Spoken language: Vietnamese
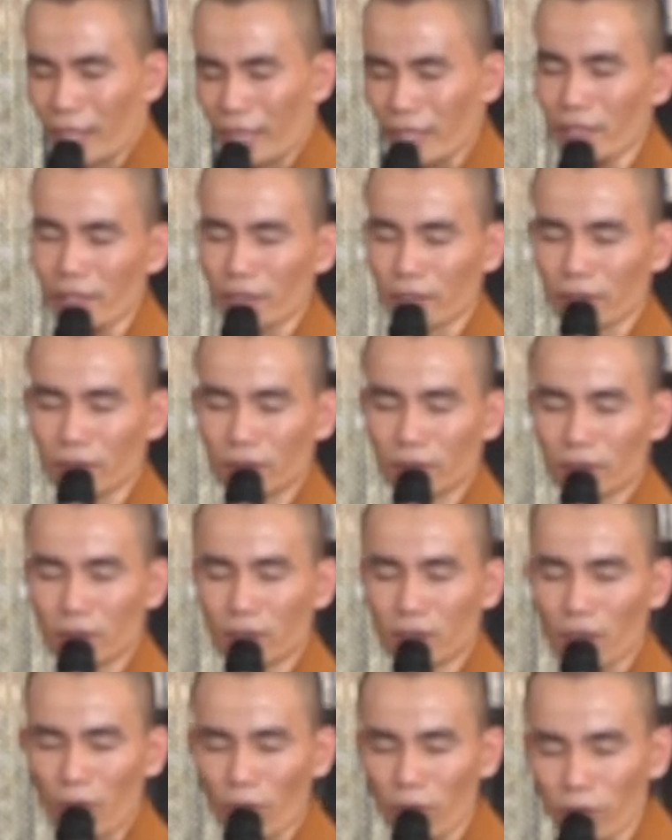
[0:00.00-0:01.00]
thấy được
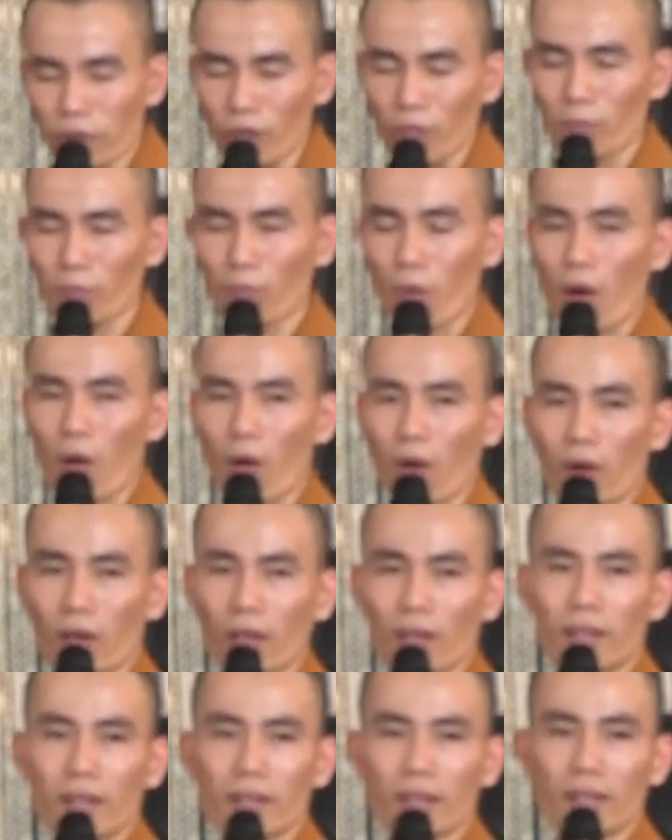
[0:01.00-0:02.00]
đống phân
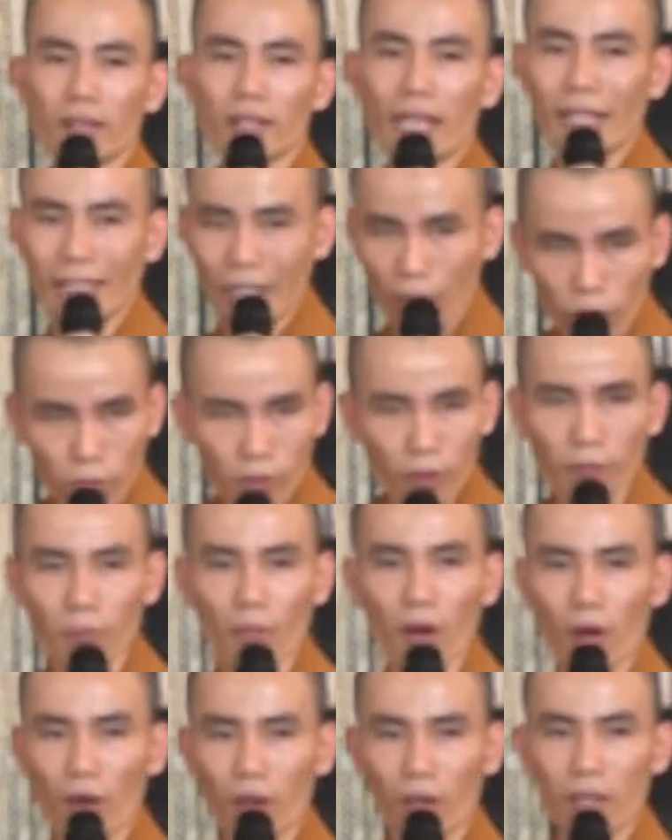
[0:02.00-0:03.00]
bò là đống
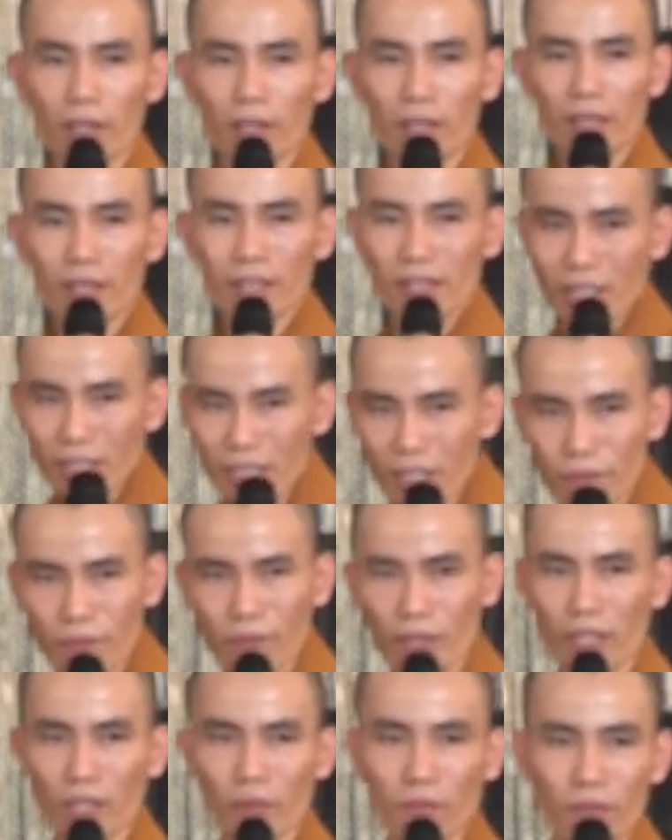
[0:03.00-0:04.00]
phân bò chứ không
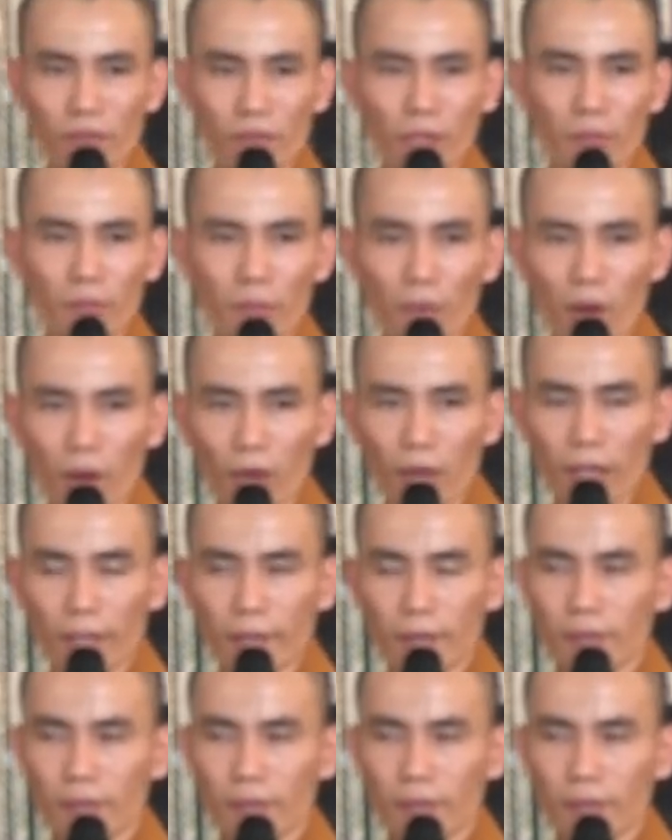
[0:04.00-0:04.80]
phải đống phân bò